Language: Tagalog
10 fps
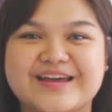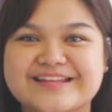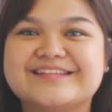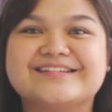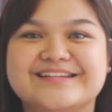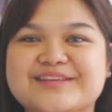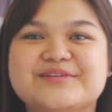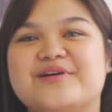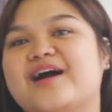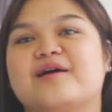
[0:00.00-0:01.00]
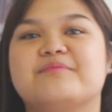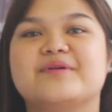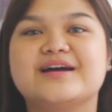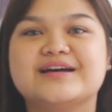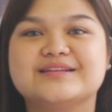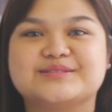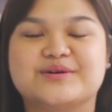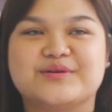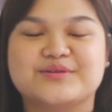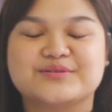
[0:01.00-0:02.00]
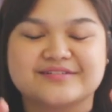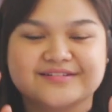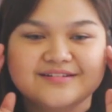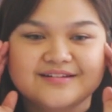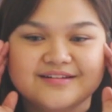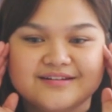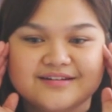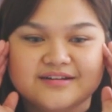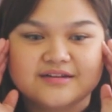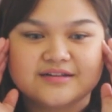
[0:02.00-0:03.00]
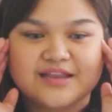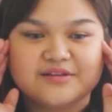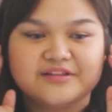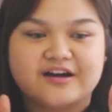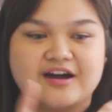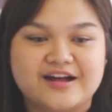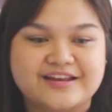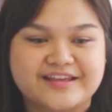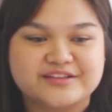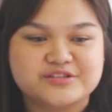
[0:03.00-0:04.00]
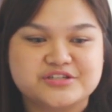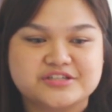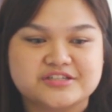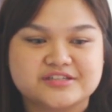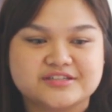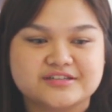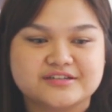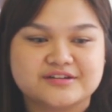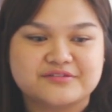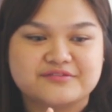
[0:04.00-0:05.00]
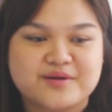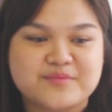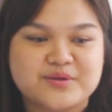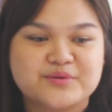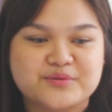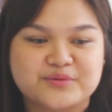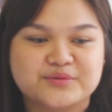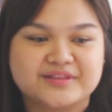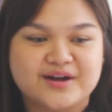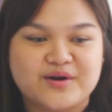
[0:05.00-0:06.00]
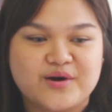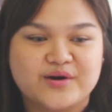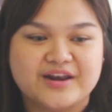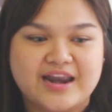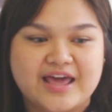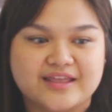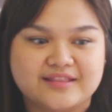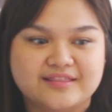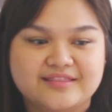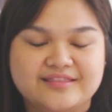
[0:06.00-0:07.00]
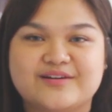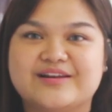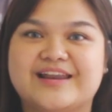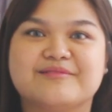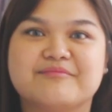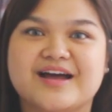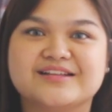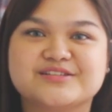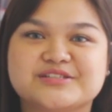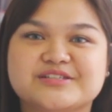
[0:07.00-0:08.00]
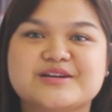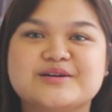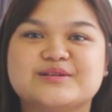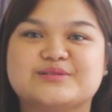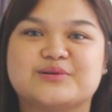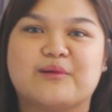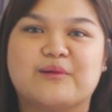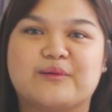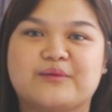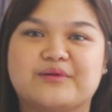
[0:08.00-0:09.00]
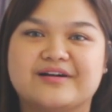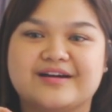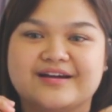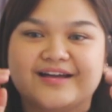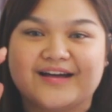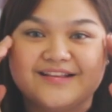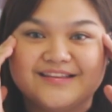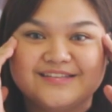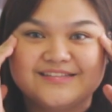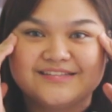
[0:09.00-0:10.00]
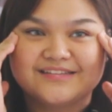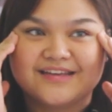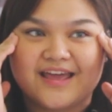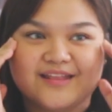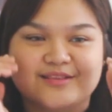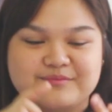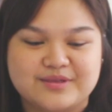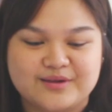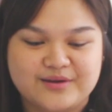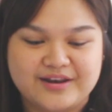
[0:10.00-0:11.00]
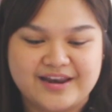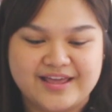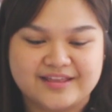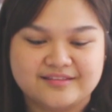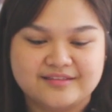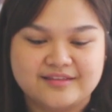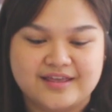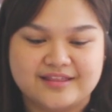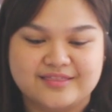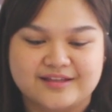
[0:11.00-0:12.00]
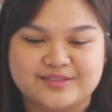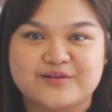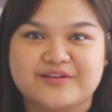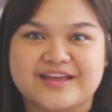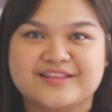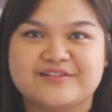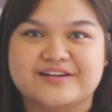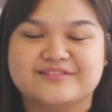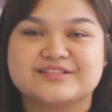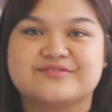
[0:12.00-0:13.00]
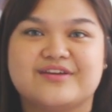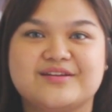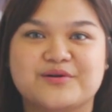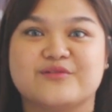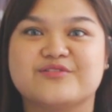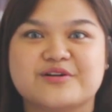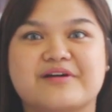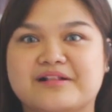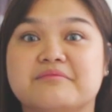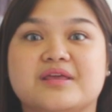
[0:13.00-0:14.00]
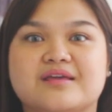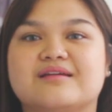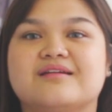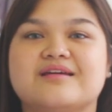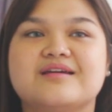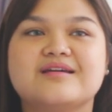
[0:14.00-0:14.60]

to entering UAP. So, yung, lalo na college, kami yung unang online, online batch. So, college and being online, and not knowing anyone was very overwhelming.